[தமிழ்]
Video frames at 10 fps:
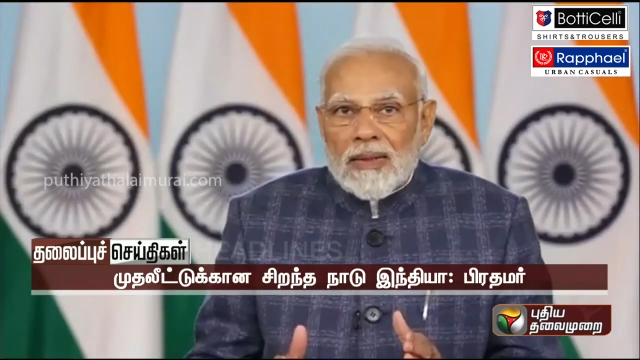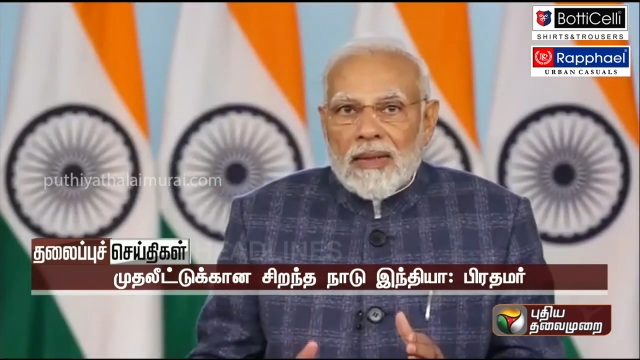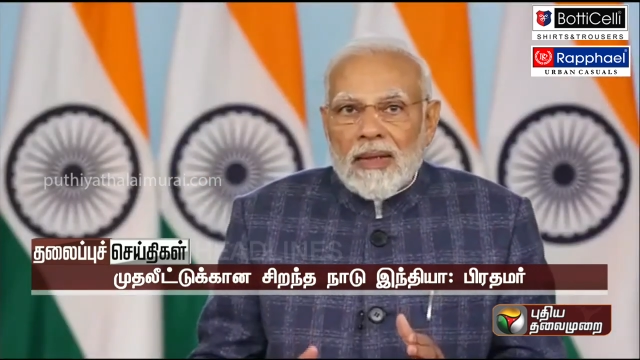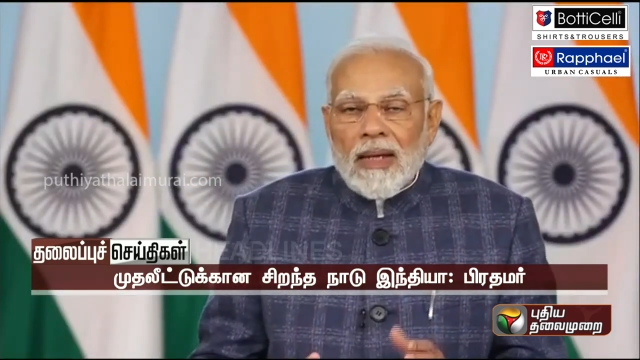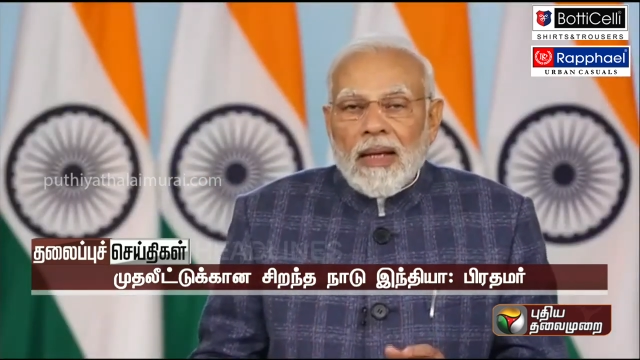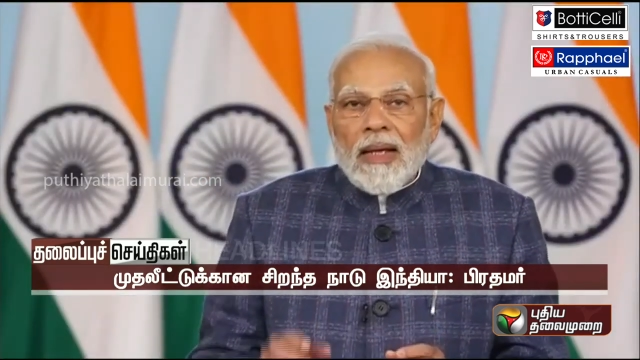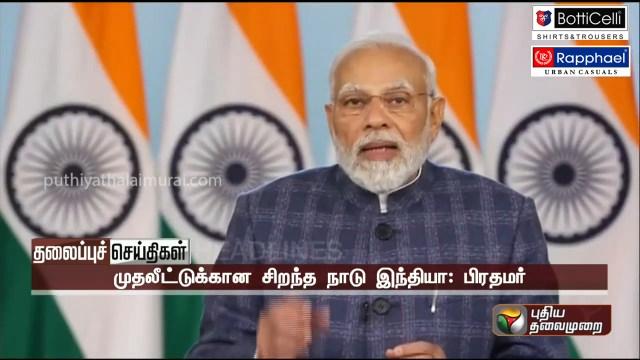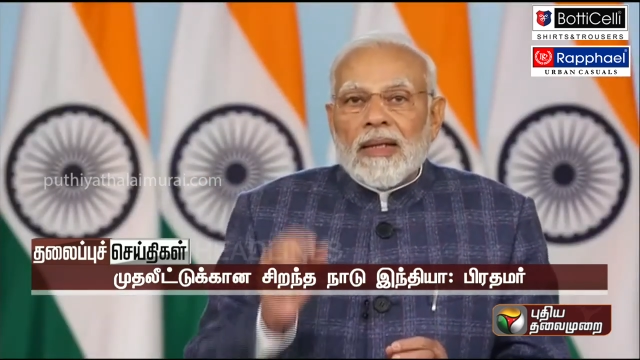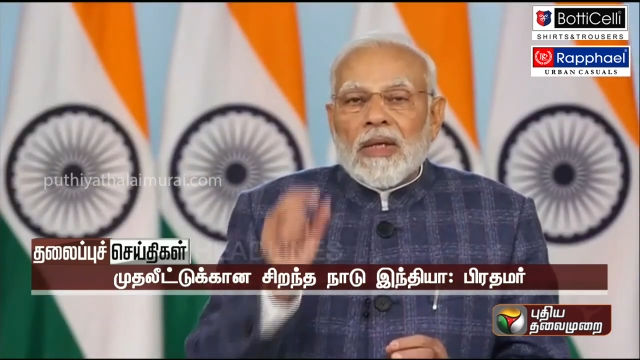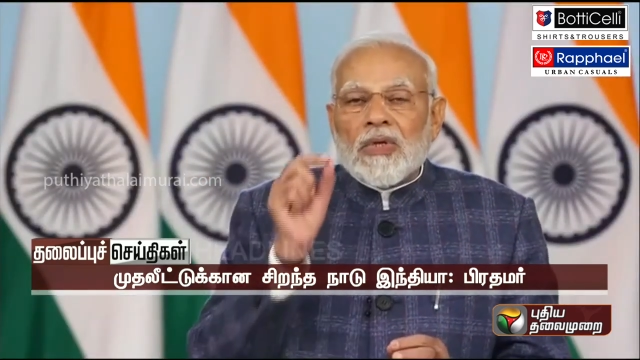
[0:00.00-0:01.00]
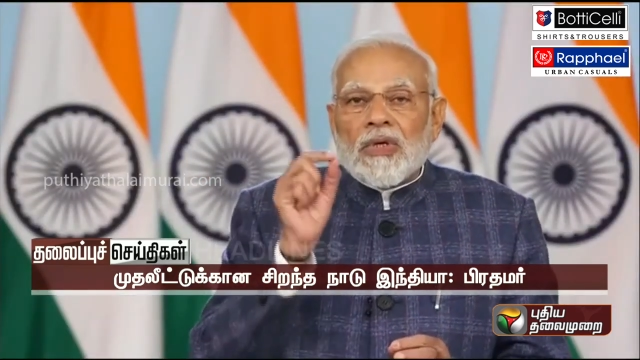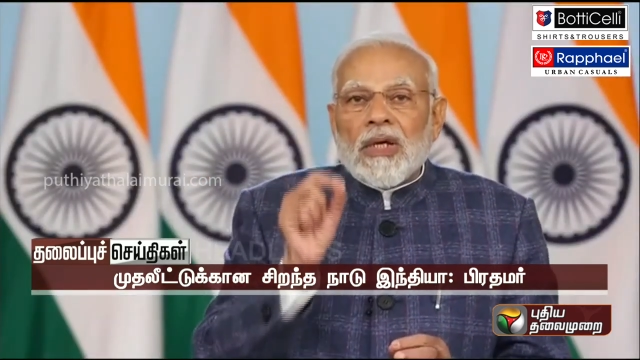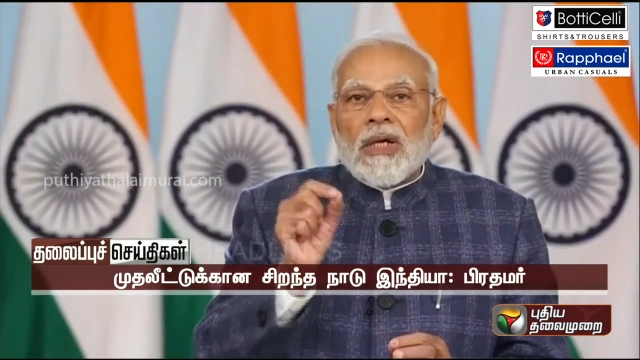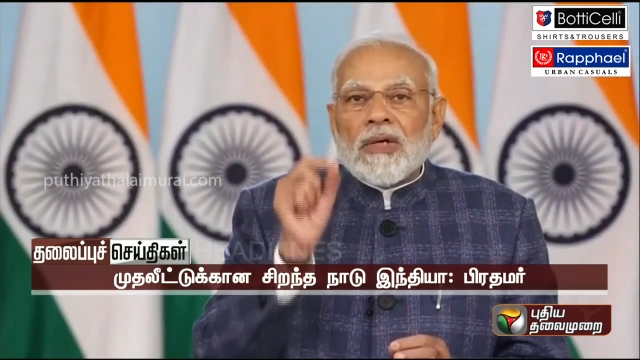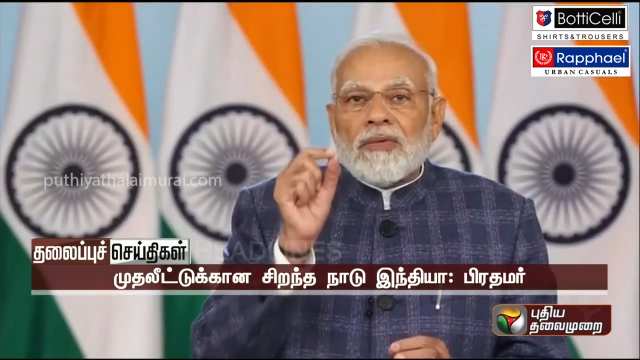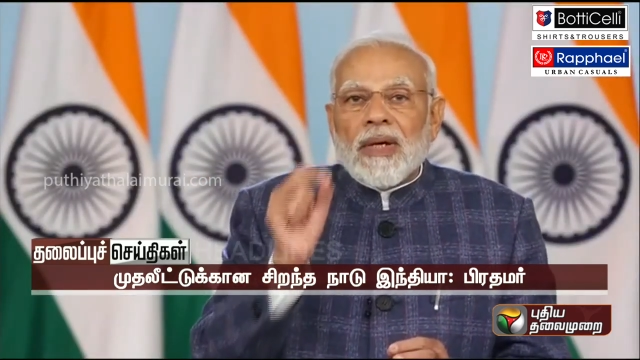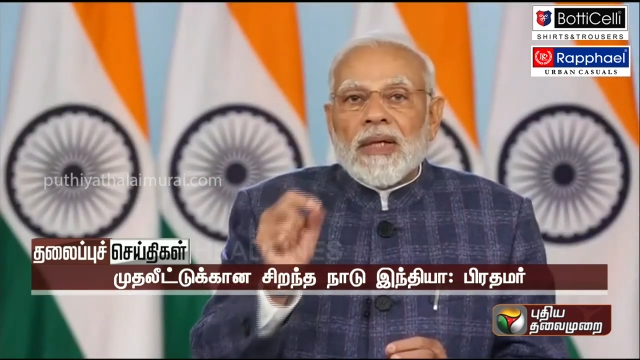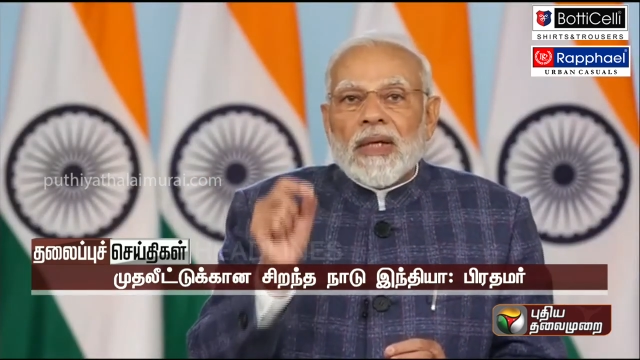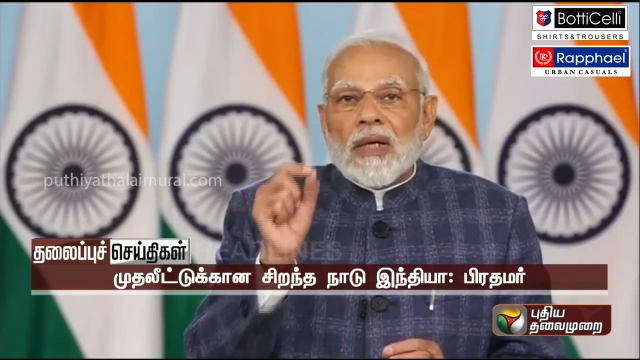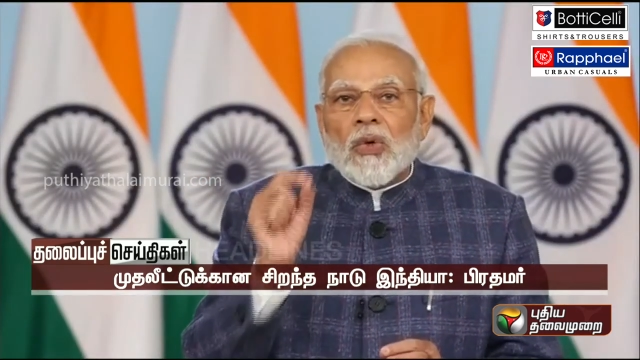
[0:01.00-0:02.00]
உச்சி மாநாட்டில் பிரதமர்
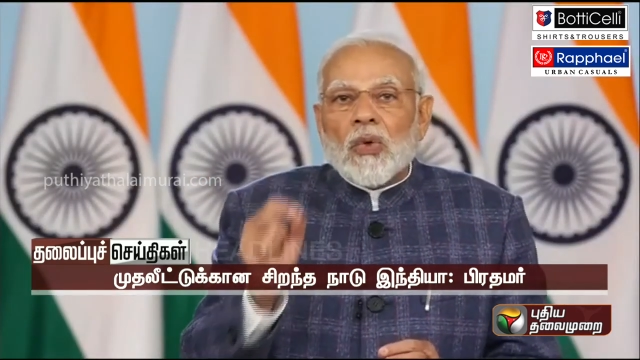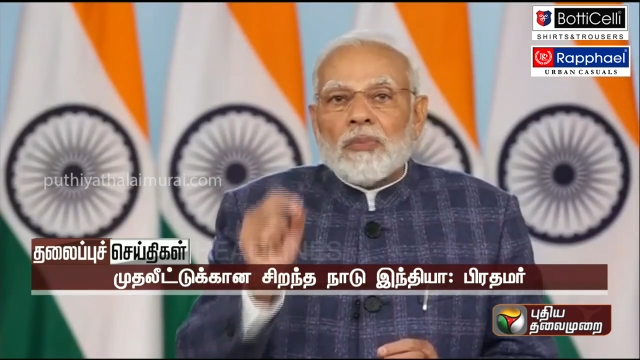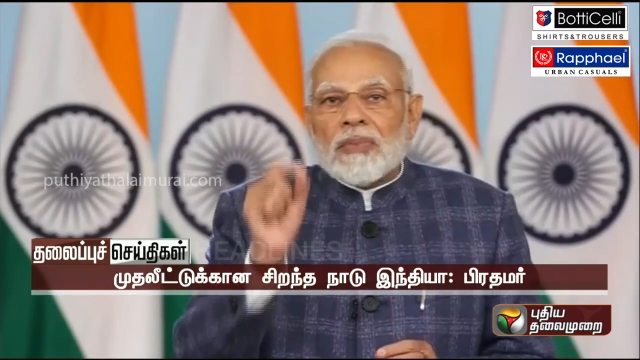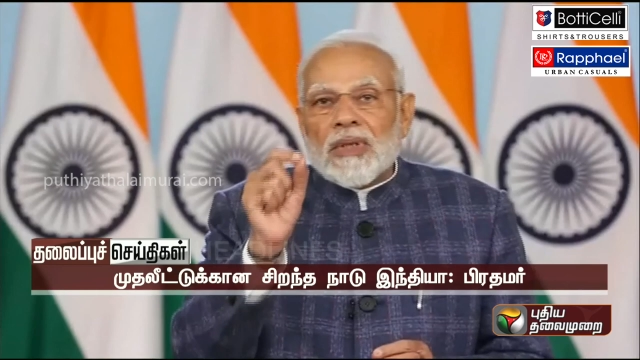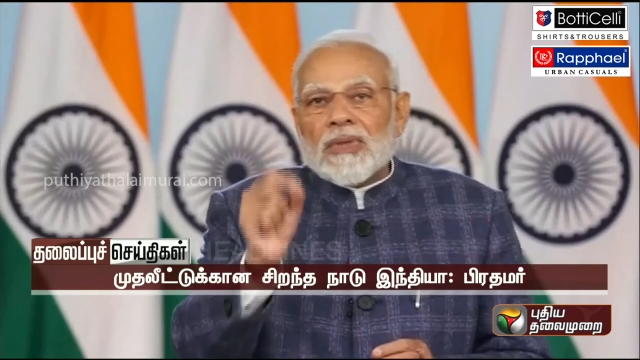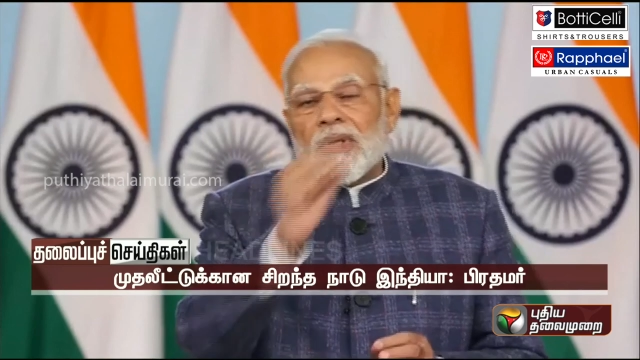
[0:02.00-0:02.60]
நரேந்திர மோடி உரை